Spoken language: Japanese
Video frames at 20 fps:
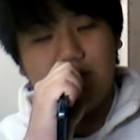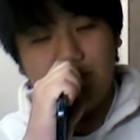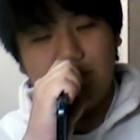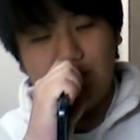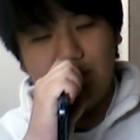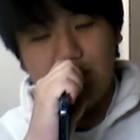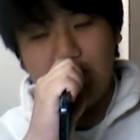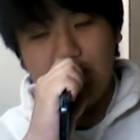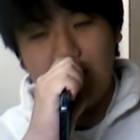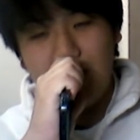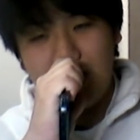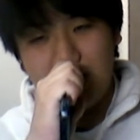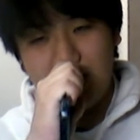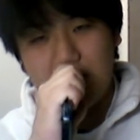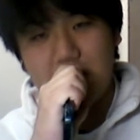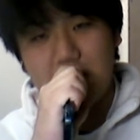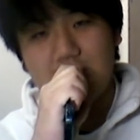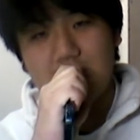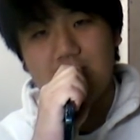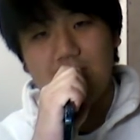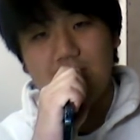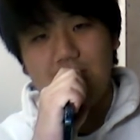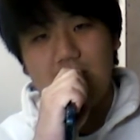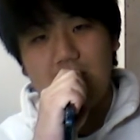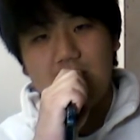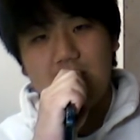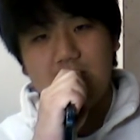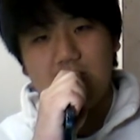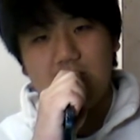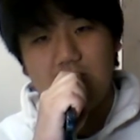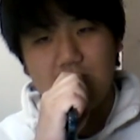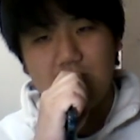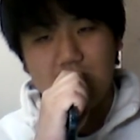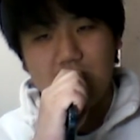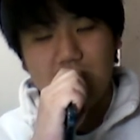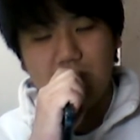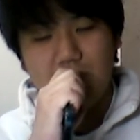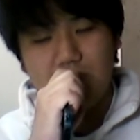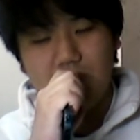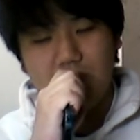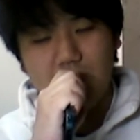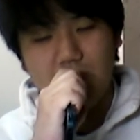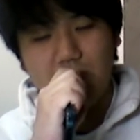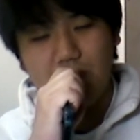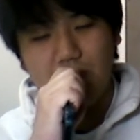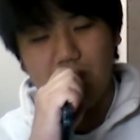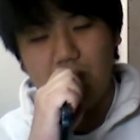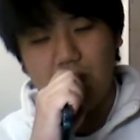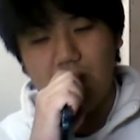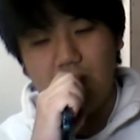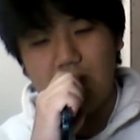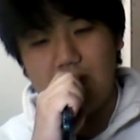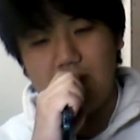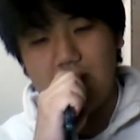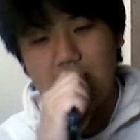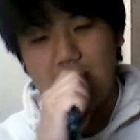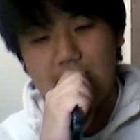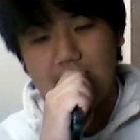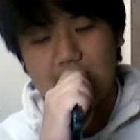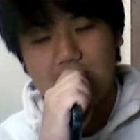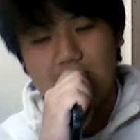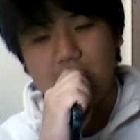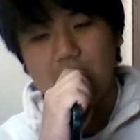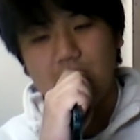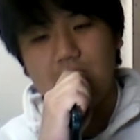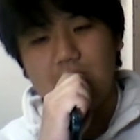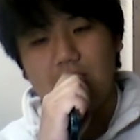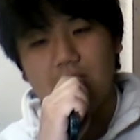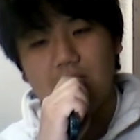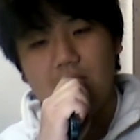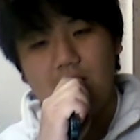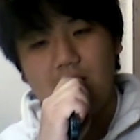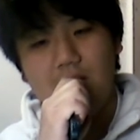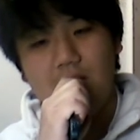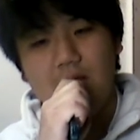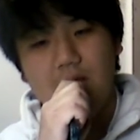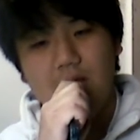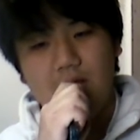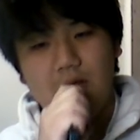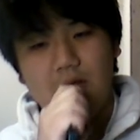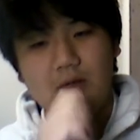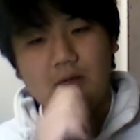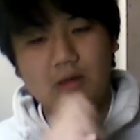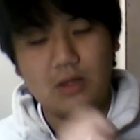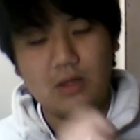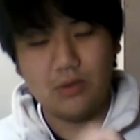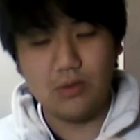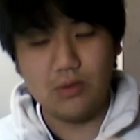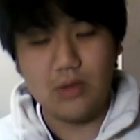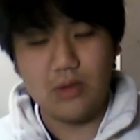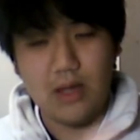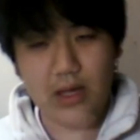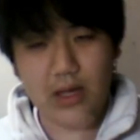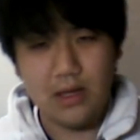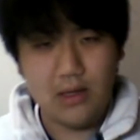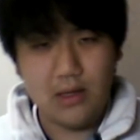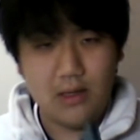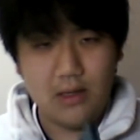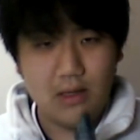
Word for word: そういう話でさ、毎日肉を食うほど人間は強くなるから。ていうことで、ね。